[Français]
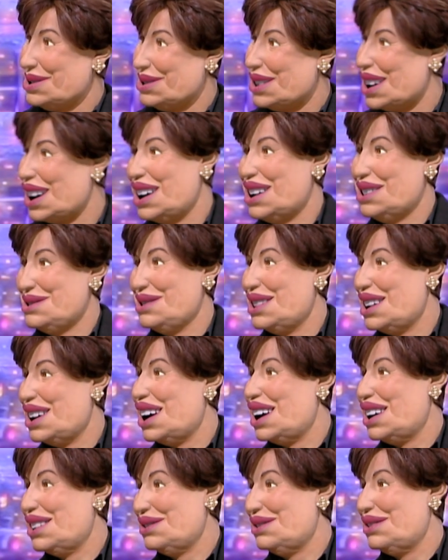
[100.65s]
votre voix
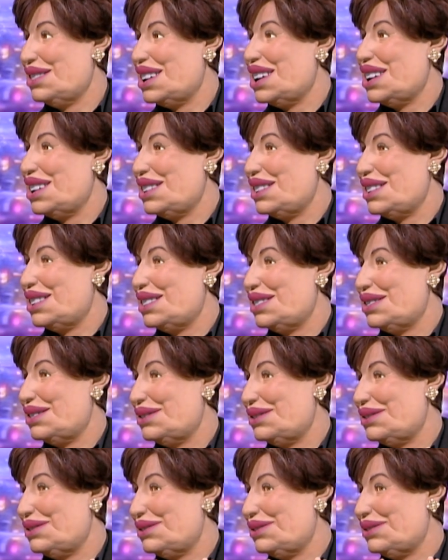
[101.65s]
va changer
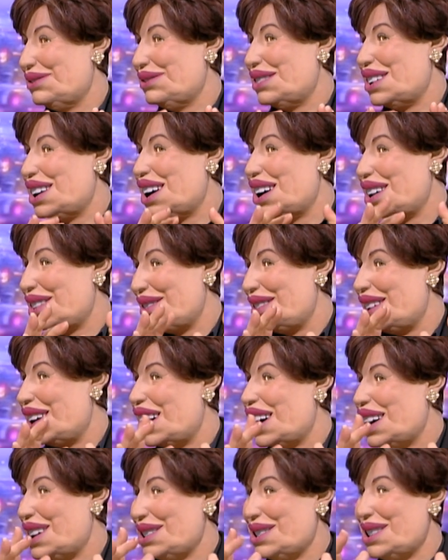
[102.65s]
votre
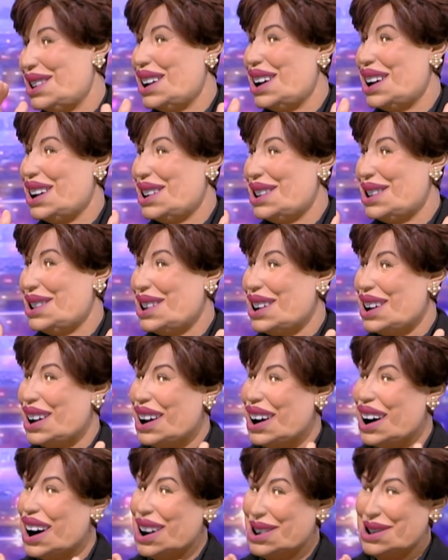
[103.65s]
visage
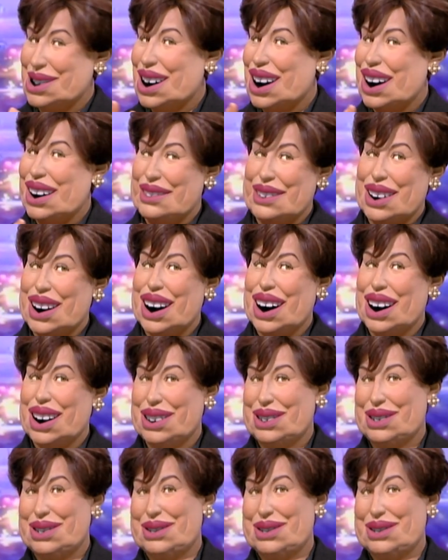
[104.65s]
devenir tout vert.